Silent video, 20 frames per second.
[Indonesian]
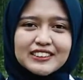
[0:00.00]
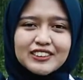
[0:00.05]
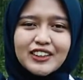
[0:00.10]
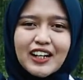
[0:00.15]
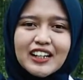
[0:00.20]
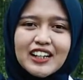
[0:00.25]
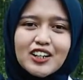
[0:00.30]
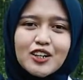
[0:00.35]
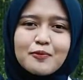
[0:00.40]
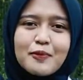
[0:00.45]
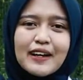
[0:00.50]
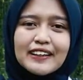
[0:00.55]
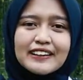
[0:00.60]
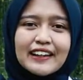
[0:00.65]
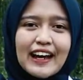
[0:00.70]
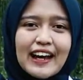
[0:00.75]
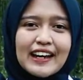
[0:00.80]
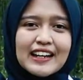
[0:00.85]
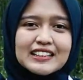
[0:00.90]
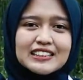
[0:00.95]
juga
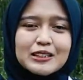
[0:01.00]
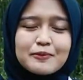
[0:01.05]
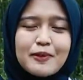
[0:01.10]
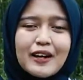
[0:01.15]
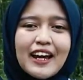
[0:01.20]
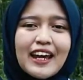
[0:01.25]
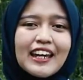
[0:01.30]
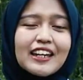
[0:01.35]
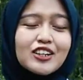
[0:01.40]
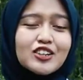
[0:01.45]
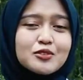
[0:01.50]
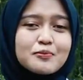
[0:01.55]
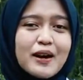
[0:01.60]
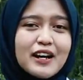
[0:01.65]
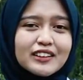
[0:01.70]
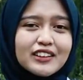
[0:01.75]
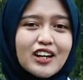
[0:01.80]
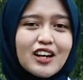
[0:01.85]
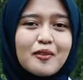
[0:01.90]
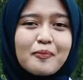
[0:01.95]
dinobatkan sebagai
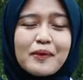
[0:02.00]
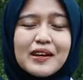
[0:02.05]
inkubator